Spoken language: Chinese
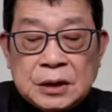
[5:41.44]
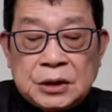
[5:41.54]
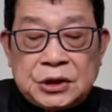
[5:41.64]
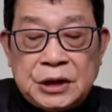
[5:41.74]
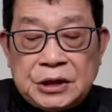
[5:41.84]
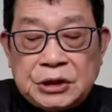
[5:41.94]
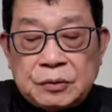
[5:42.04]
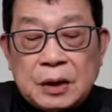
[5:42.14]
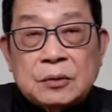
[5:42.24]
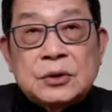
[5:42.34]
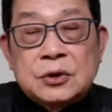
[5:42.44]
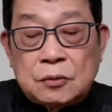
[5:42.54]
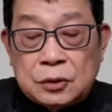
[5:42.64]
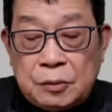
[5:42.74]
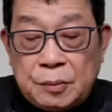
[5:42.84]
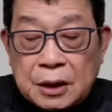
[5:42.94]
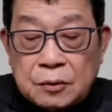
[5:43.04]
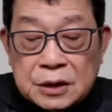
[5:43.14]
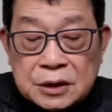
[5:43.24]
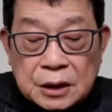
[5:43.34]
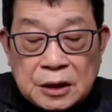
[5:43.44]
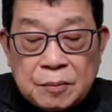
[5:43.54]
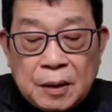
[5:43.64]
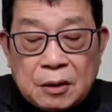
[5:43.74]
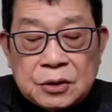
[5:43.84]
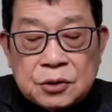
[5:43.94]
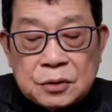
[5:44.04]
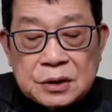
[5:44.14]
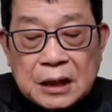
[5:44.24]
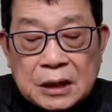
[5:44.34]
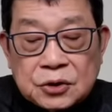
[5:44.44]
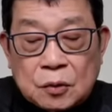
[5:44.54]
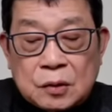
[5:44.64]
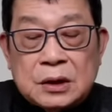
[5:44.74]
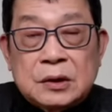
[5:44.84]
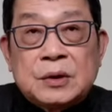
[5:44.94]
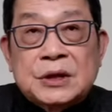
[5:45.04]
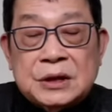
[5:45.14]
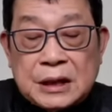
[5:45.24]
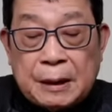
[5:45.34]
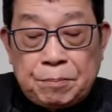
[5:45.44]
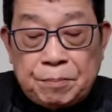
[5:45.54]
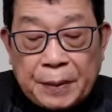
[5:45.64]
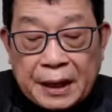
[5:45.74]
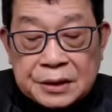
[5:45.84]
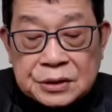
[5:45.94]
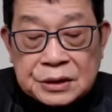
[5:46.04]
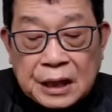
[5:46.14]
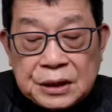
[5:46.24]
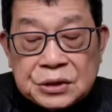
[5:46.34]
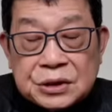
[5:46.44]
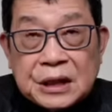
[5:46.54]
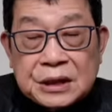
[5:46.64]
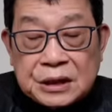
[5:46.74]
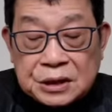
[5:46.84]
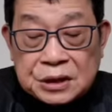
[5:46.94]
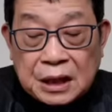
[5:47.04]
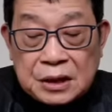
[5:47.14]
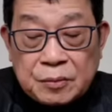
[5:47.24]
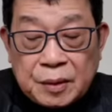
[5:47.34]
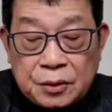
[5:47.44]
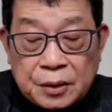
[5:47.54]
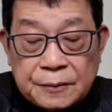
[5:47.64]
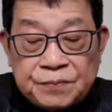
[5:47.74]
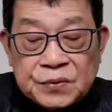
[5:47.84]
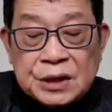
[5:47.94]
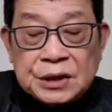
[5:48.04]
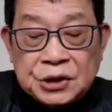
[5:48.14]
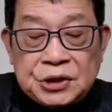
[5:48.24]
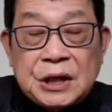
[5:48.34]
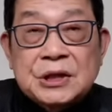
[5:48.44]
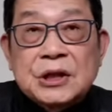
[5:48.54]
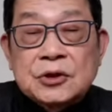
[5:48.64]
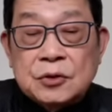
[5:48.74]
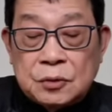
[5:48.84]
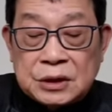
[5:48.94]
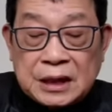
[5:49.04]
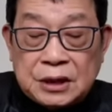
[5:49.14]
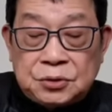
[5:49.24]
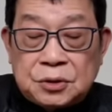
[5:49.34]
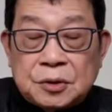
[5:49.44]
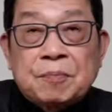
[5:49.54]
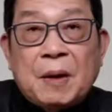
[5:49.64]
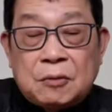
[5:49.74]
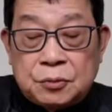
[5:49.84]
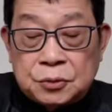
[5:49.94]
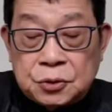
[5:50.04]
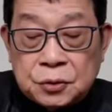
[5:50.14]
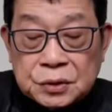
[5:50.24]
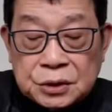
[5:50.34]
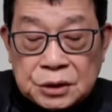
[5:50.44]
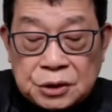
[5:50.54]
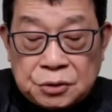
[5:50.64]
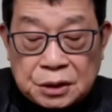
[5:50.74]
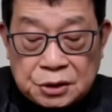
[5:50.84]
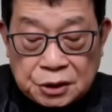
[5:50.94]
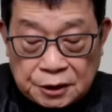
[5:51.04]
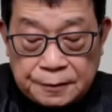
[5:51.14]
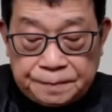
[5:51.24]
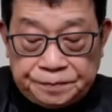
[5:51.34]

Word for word: 今年九月份，中国对美国的整体贸易顺差总额为三百三十三点三亿美元，这限制了中国采取报复措施的选择。